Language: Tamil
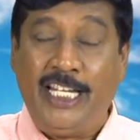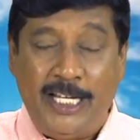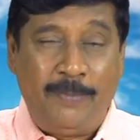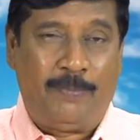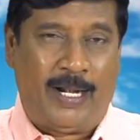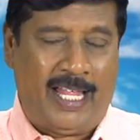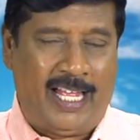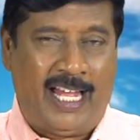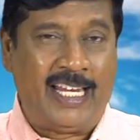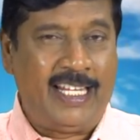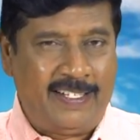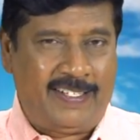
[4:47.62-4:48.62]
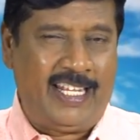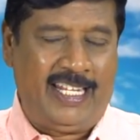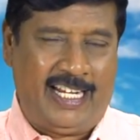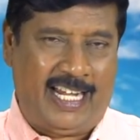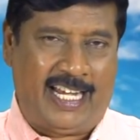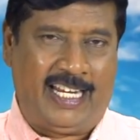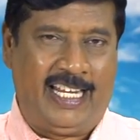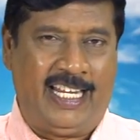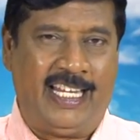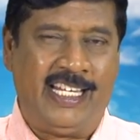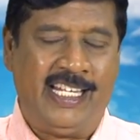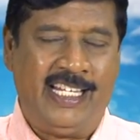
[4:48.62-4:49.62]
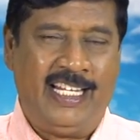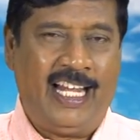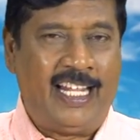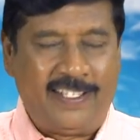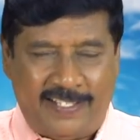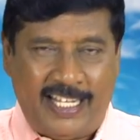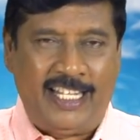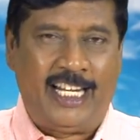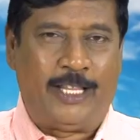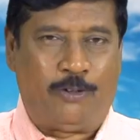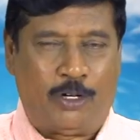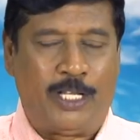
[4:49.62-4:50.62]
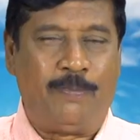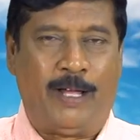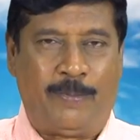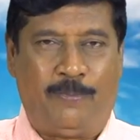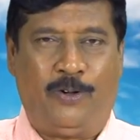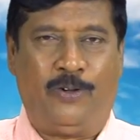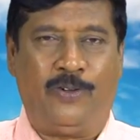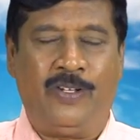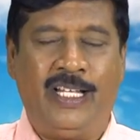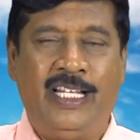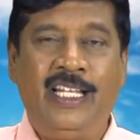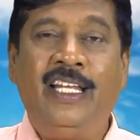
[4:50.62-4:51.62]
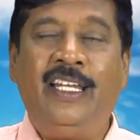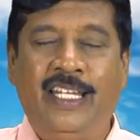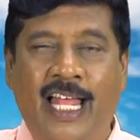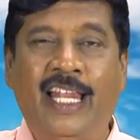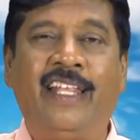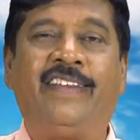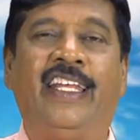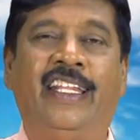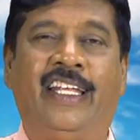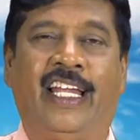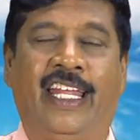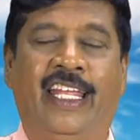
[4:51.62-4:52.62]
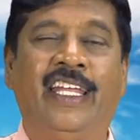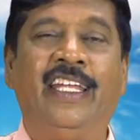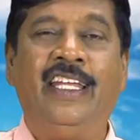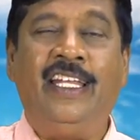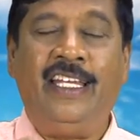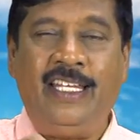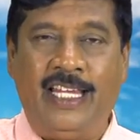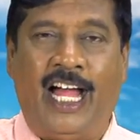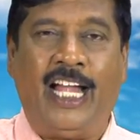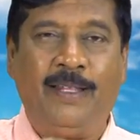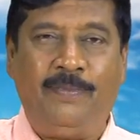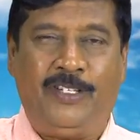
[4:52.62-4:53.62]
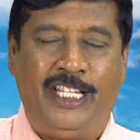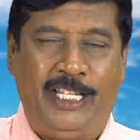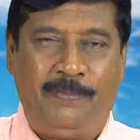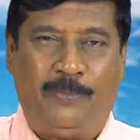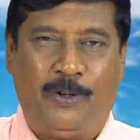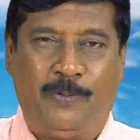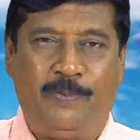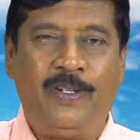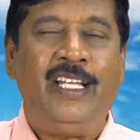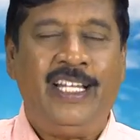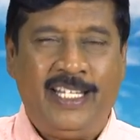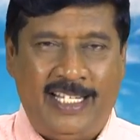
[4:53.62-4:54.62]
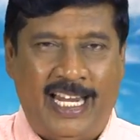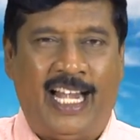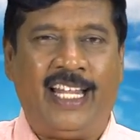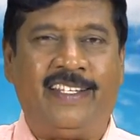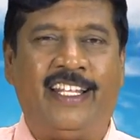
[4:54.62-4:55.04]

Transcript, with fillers: இன்னும் பல அரிய செய்திகள் இருக்குது அந்த செய்திகளை தொடர்ந்து பார்ப்போம் நல்ல செய்திகளை நாளும் சிந்திப்போம் நாளை